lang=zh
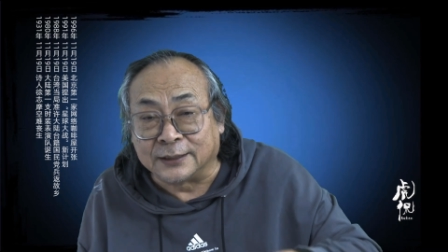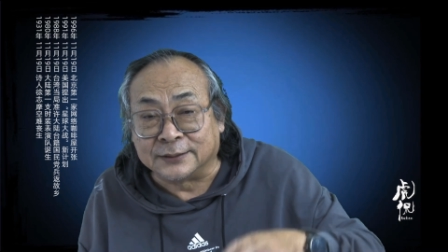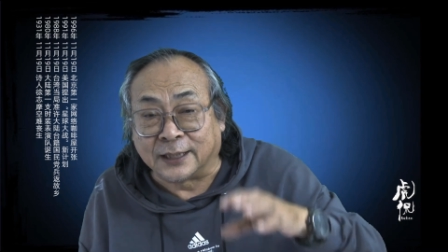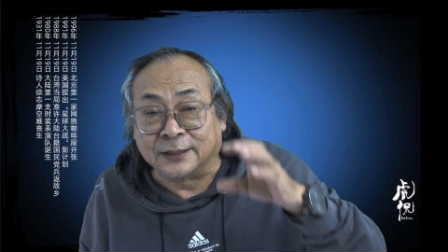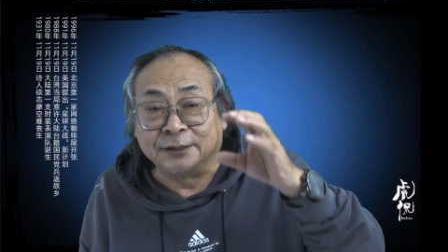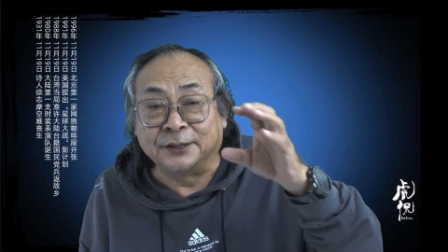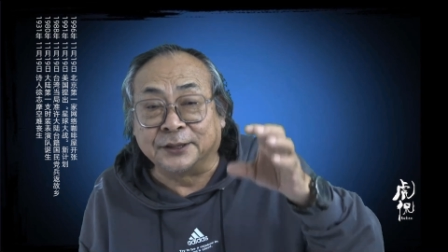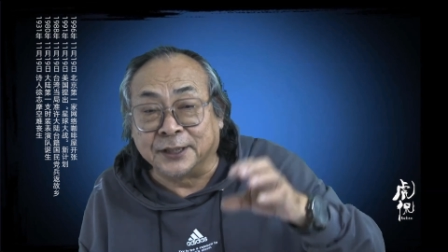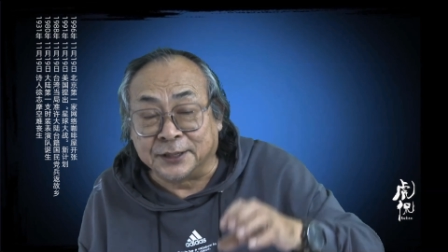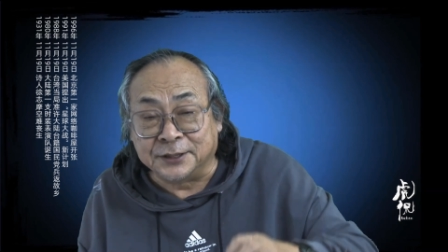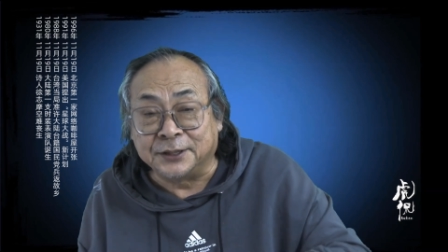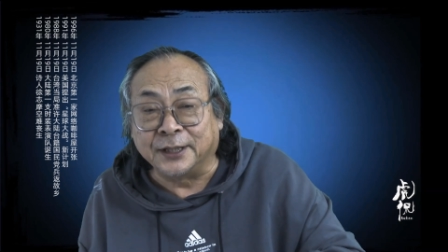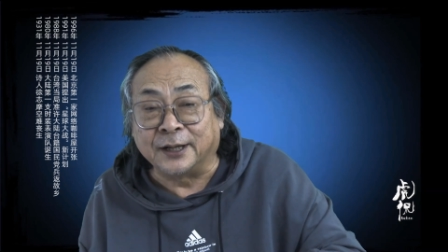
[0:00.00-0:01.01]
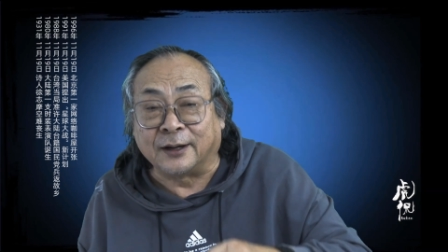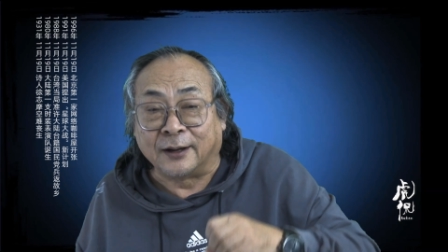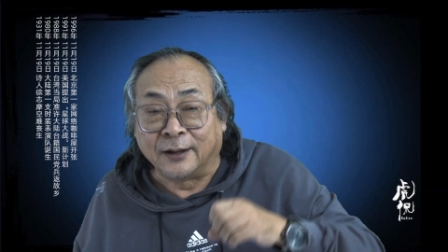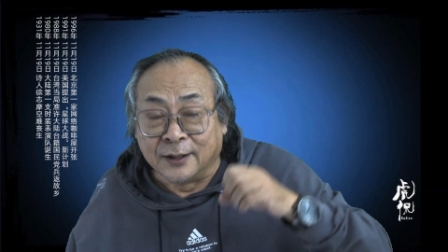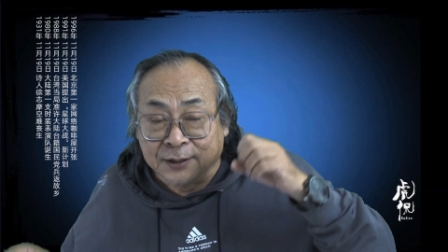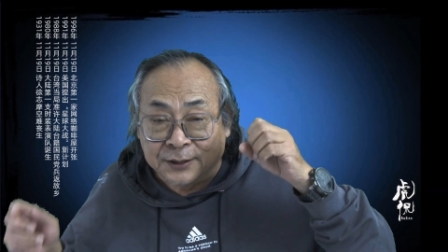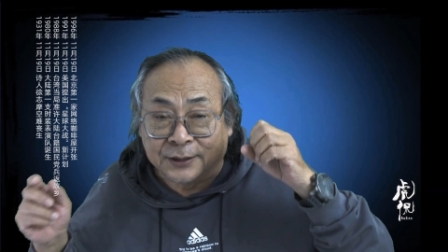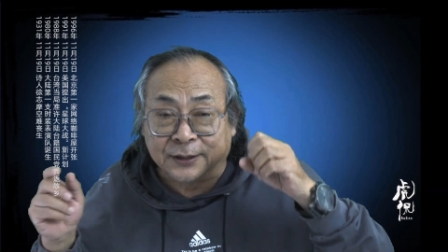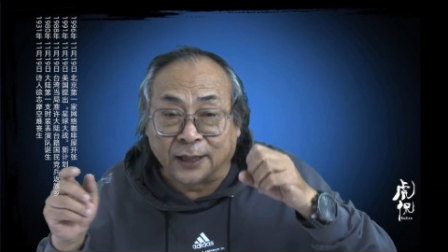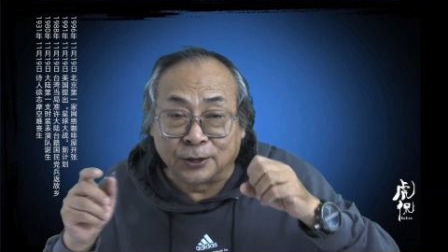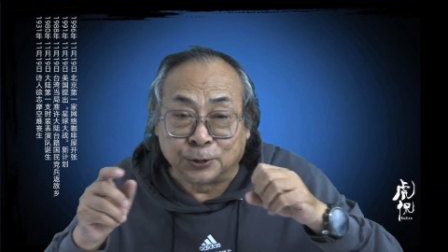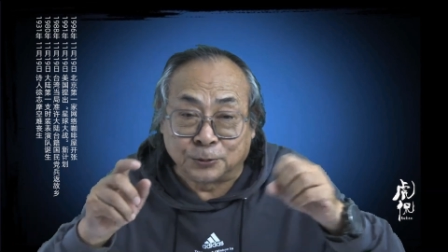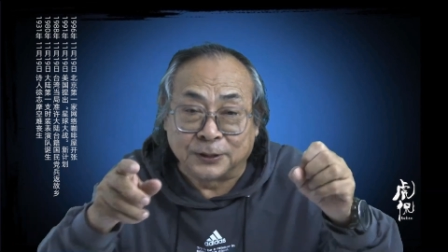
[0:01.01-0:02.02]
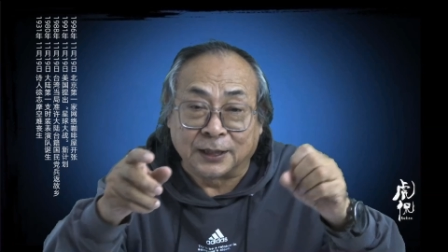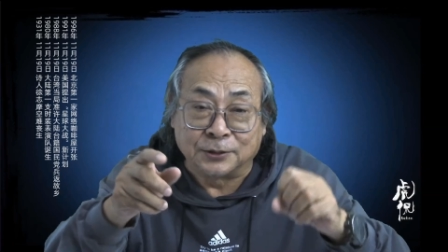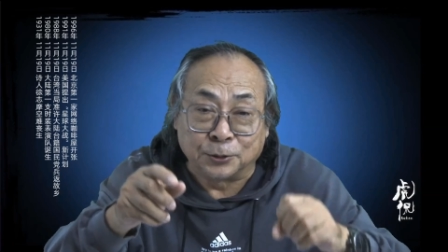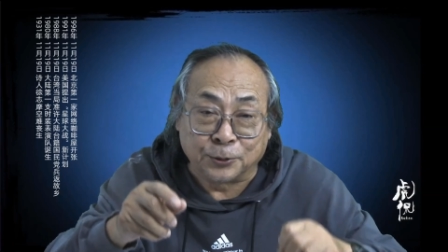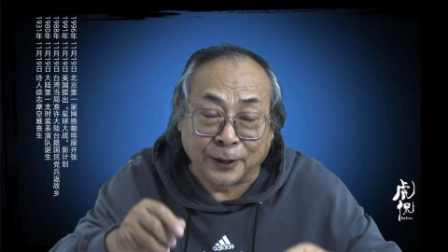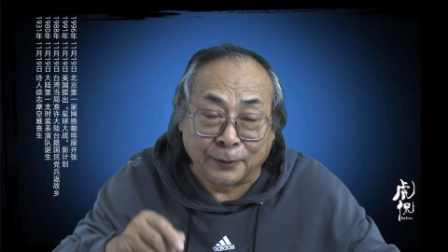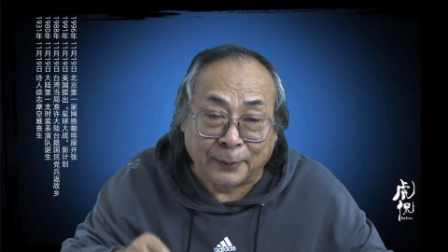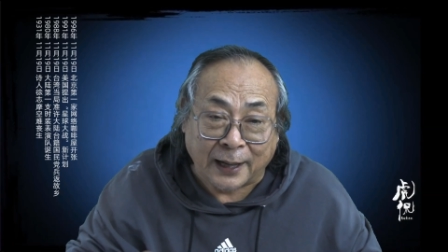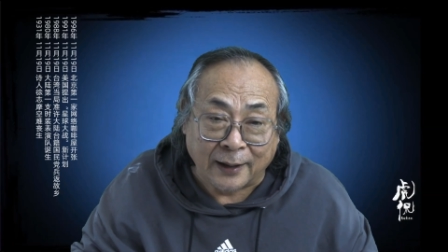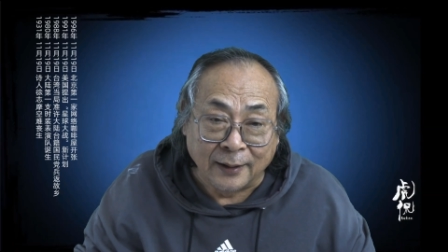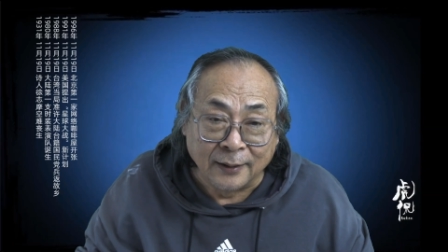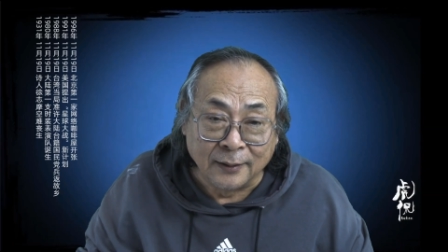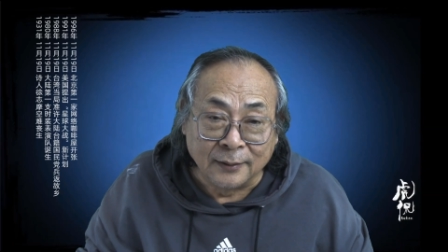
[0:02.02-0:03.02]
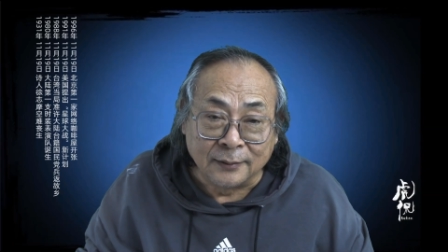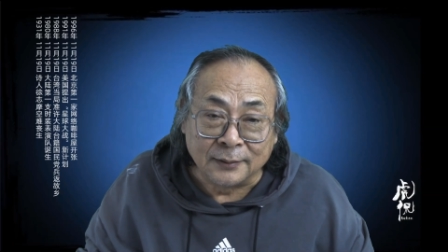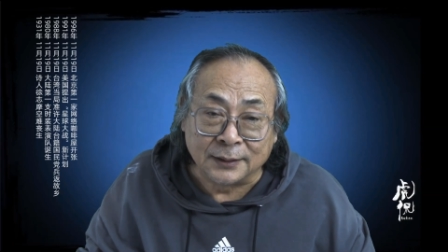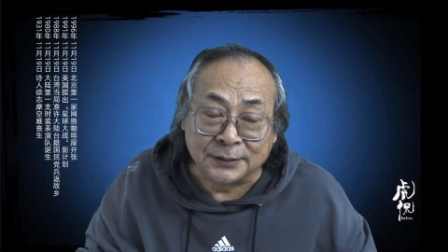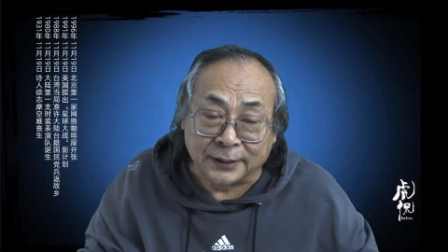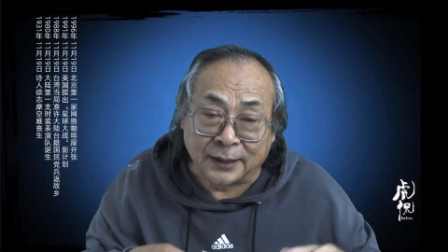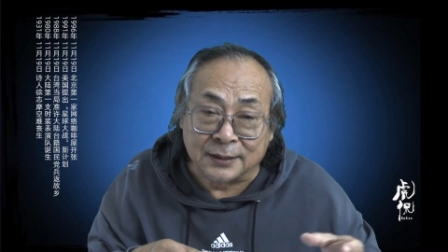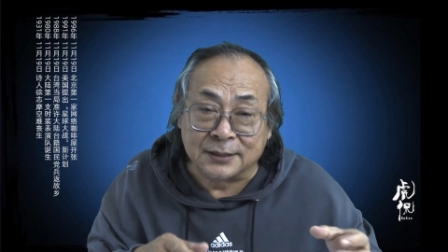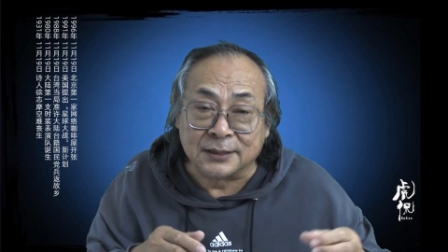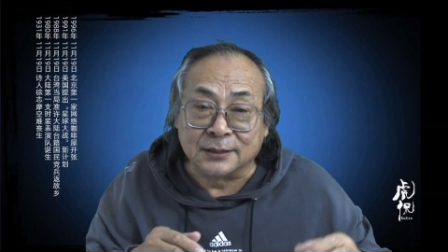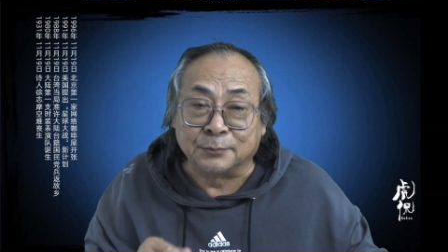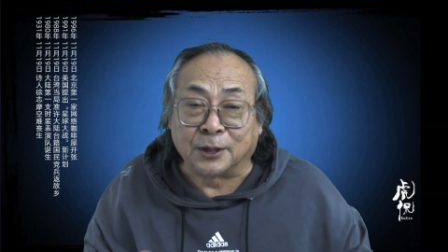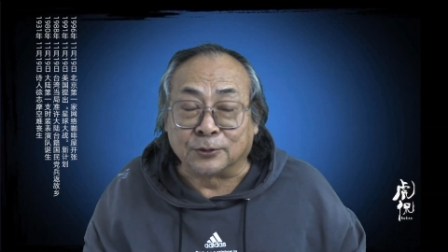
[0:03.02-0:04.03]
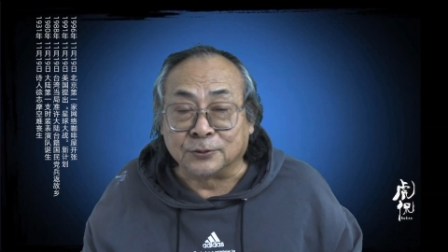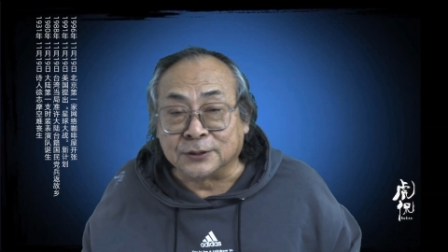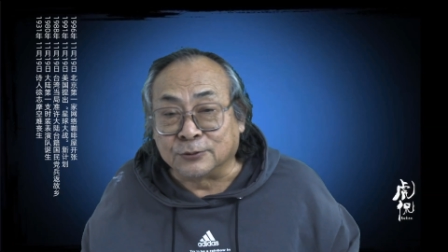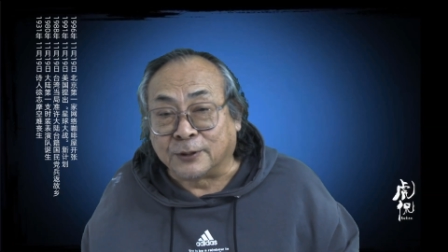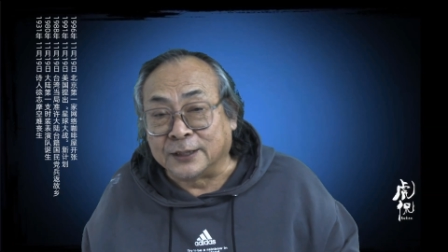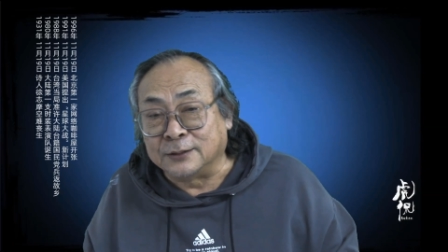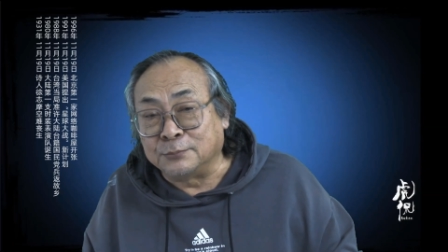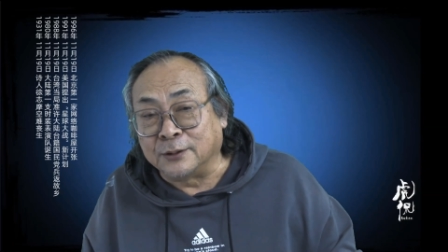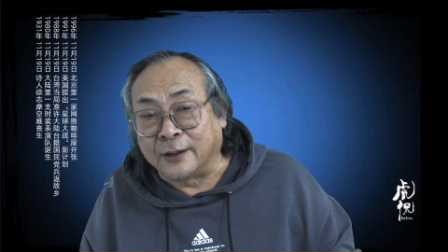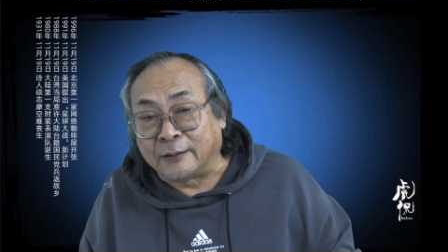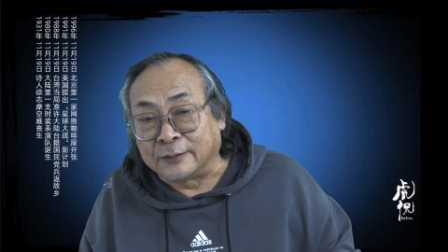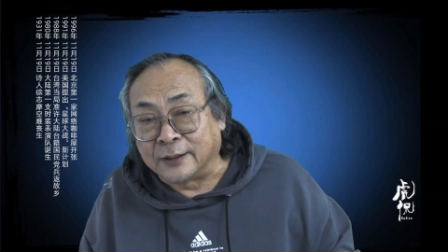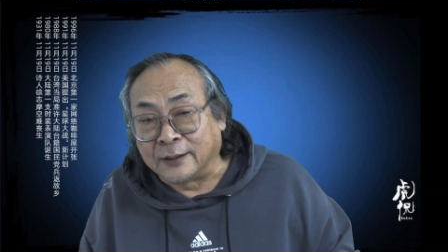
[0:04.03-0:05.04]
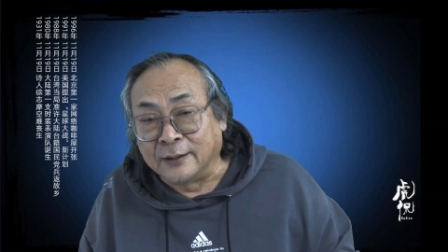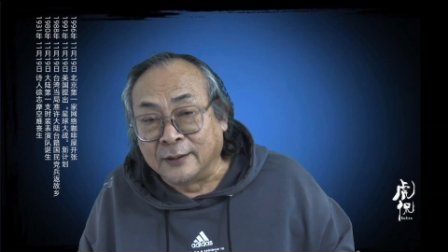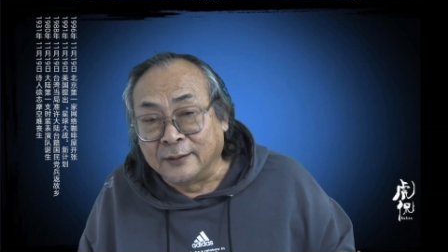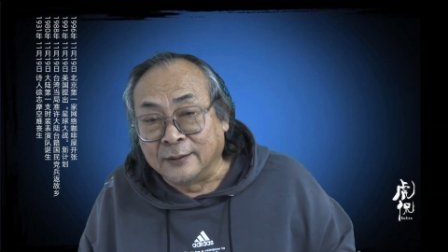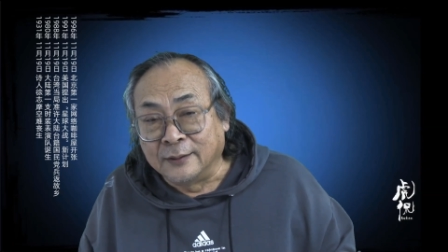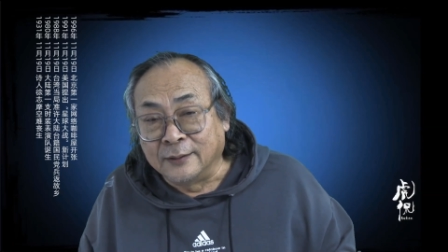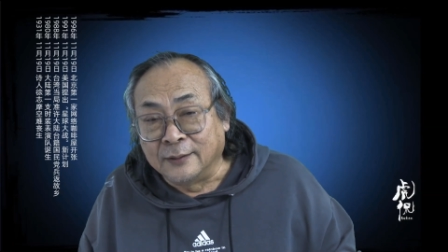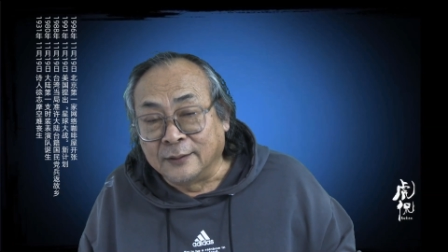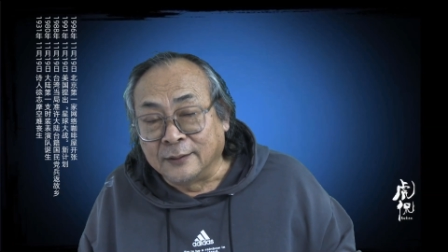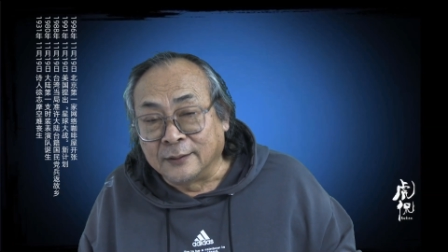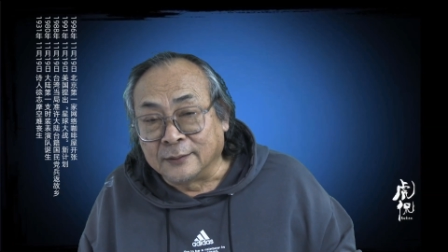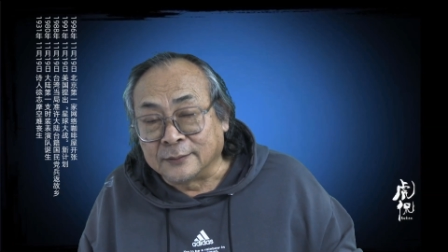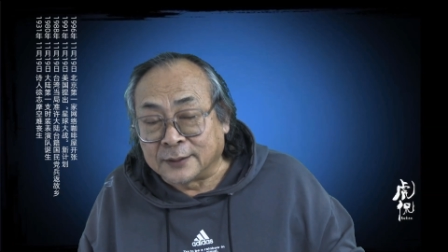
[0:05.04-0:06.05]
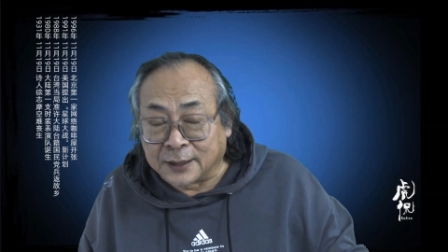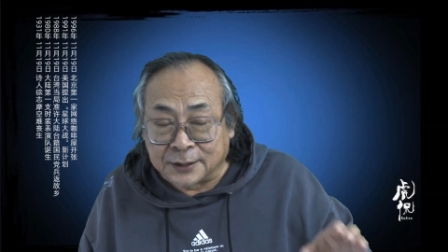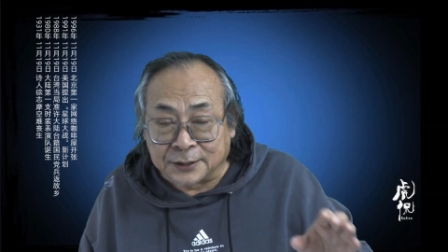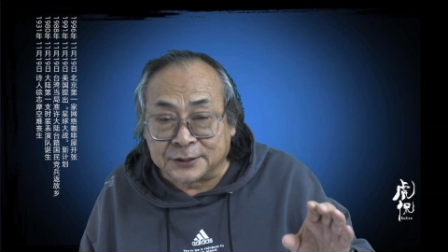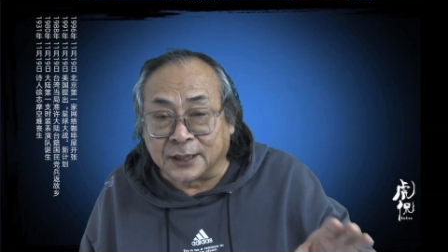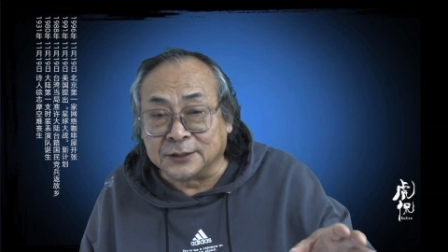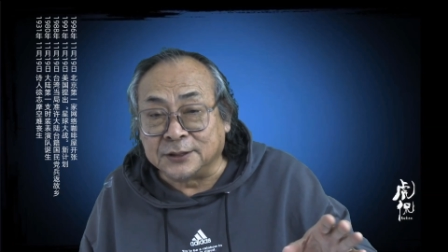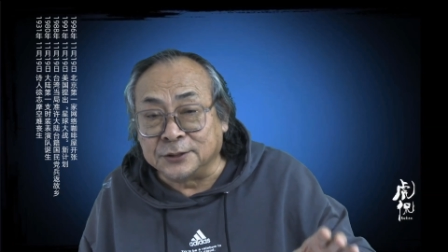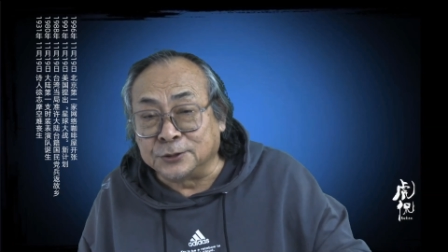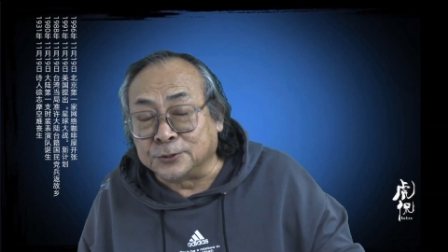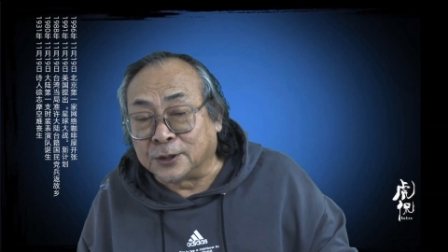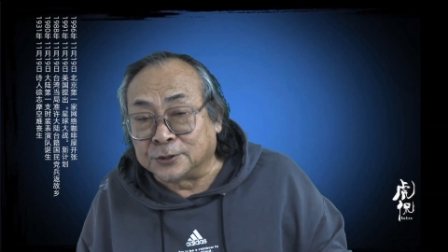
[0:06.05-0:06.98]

想起这一切啊，毅然冲上去退马，那显然四秒钟是完成不了的，但是江军就